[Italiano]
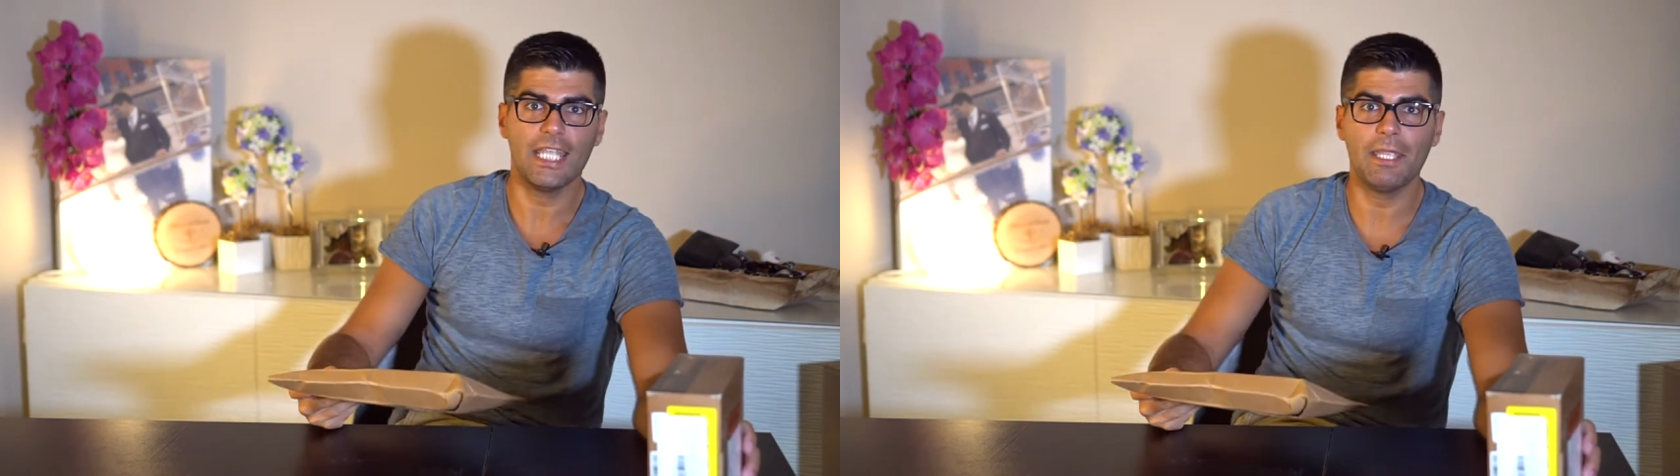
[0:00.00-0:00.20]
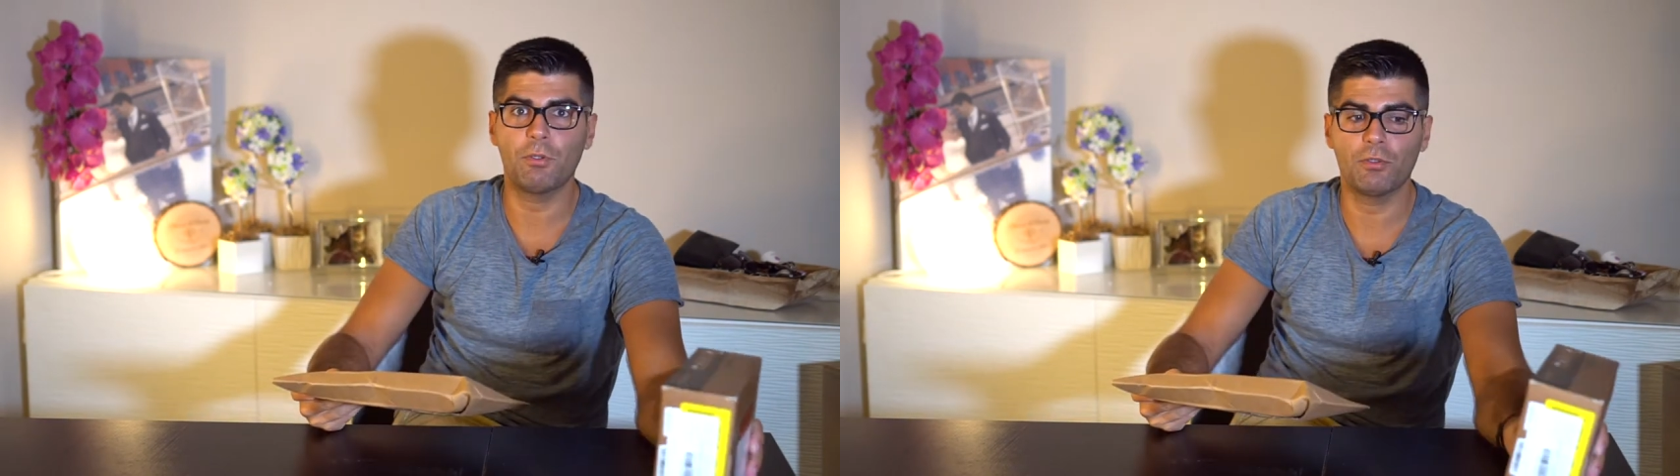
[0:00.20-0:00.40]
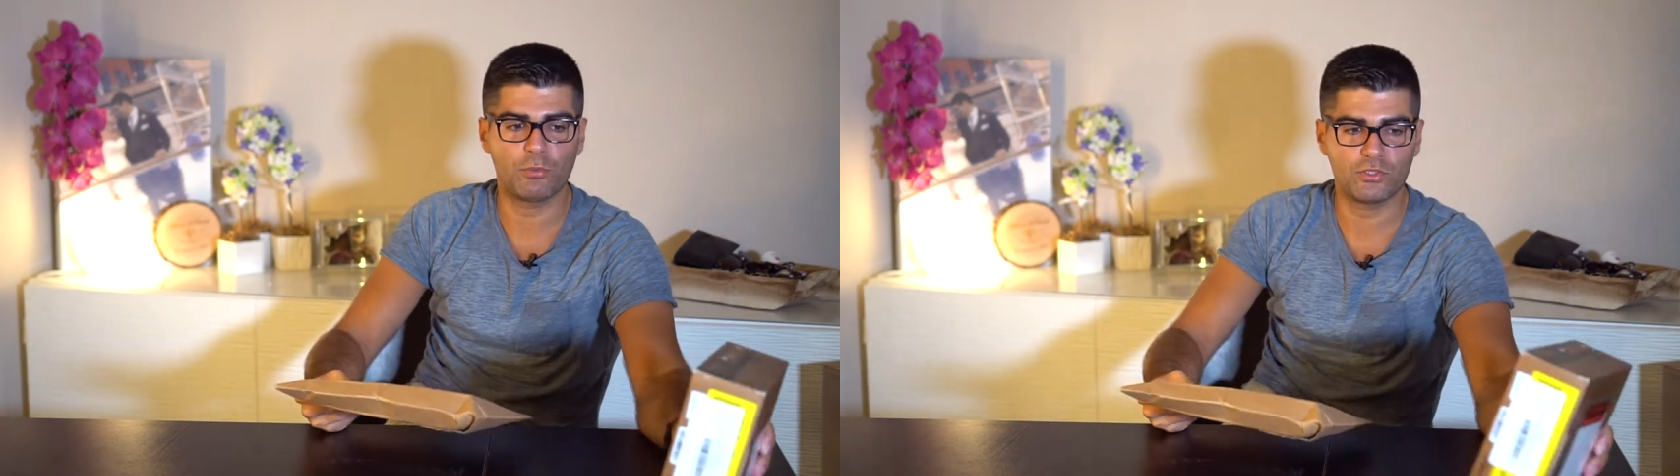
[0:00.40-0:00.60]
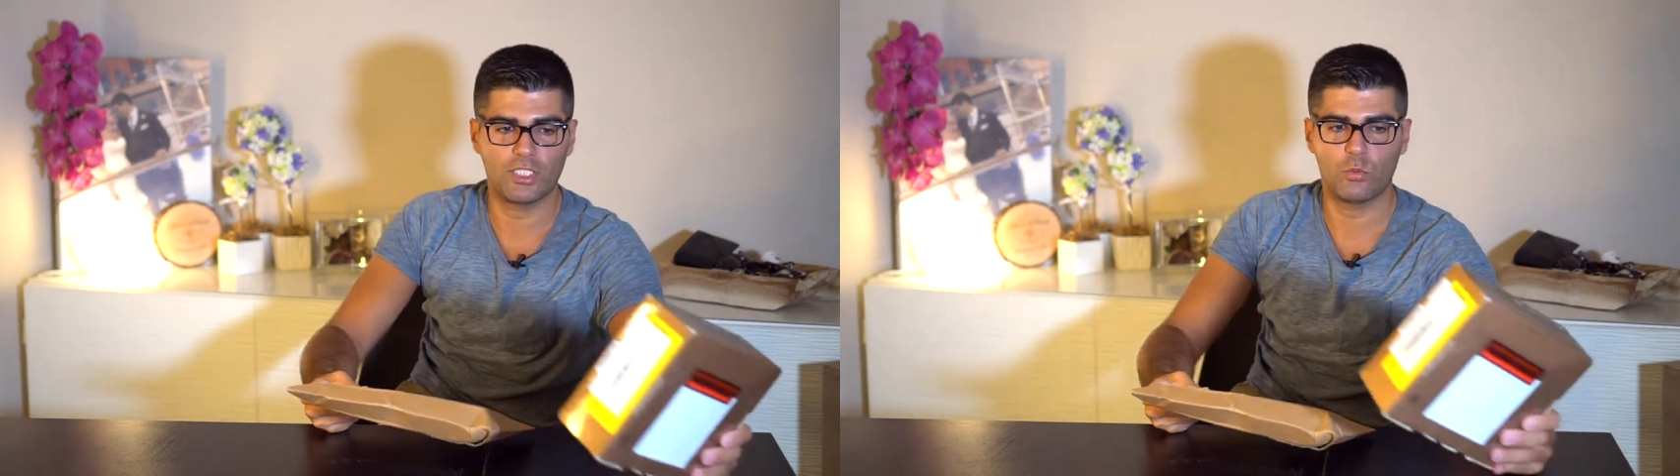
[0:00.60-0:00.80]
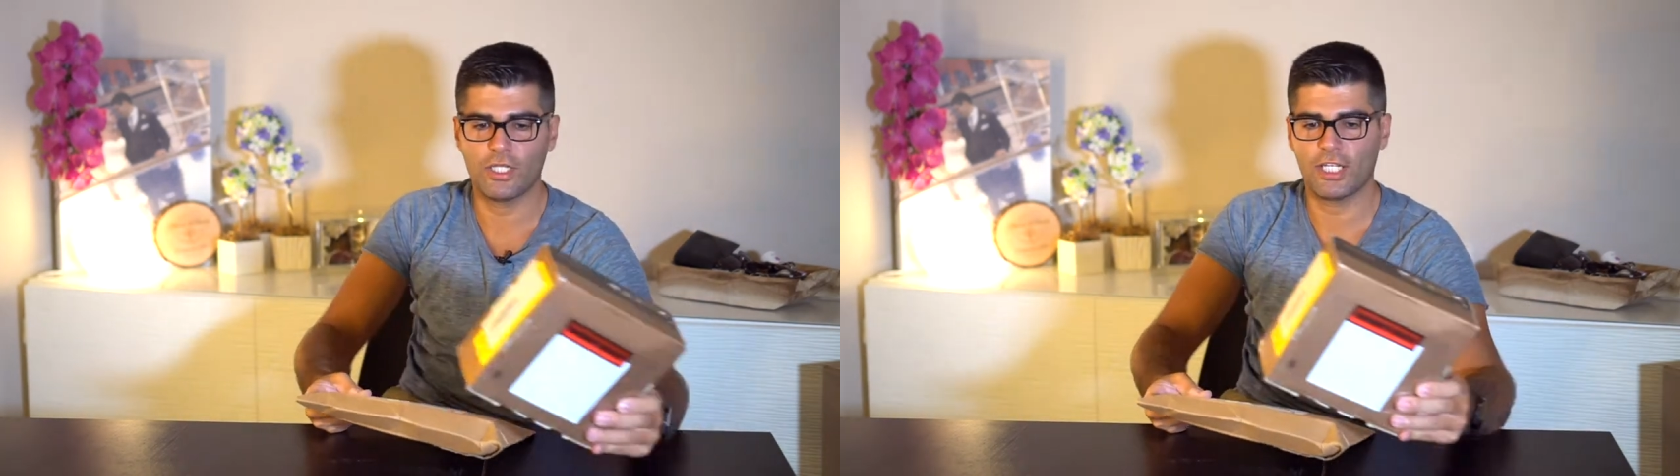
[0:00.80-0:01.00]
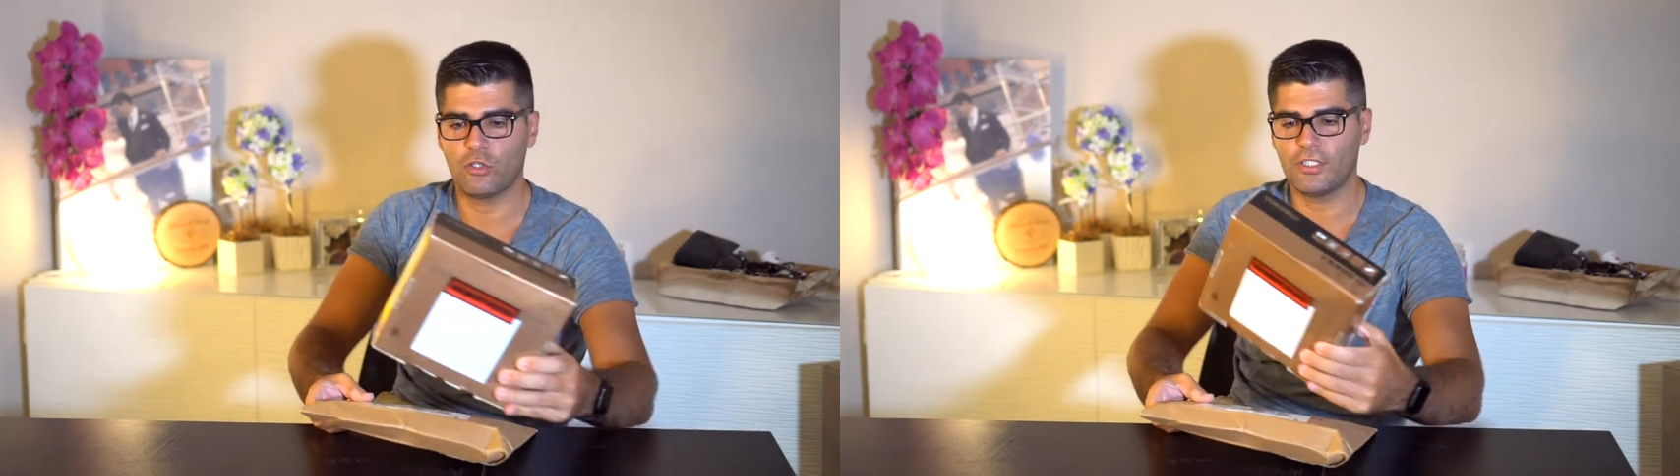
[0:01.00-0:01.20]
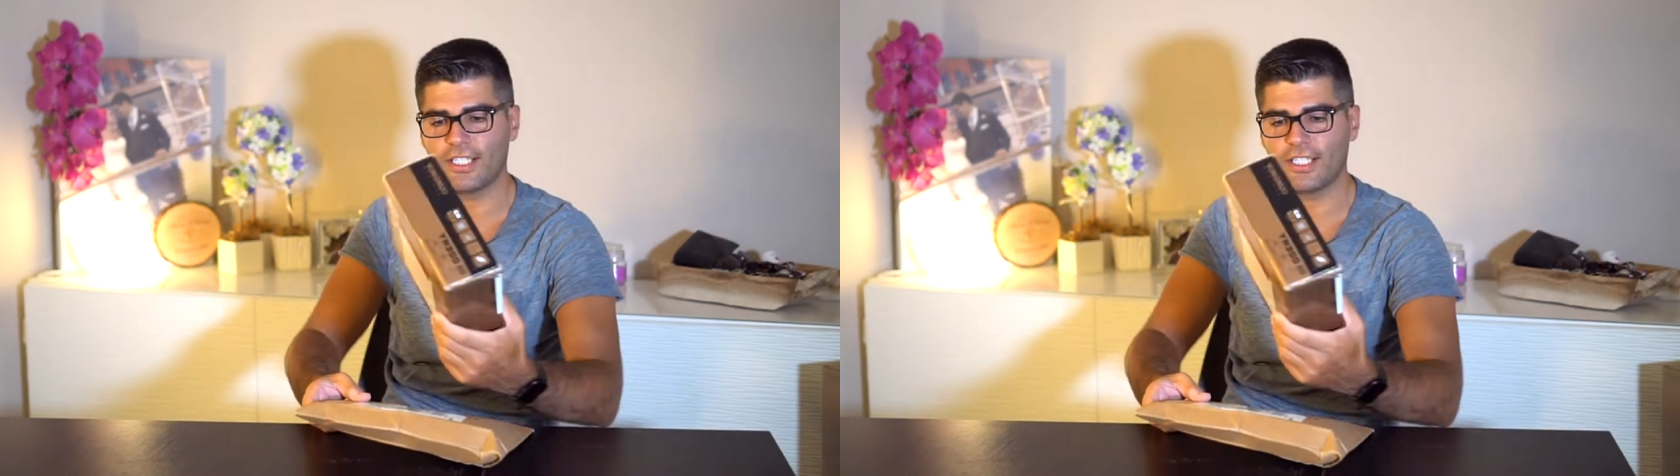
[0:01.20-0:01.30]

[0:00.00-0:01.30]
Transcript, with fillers: e poi proseguire con il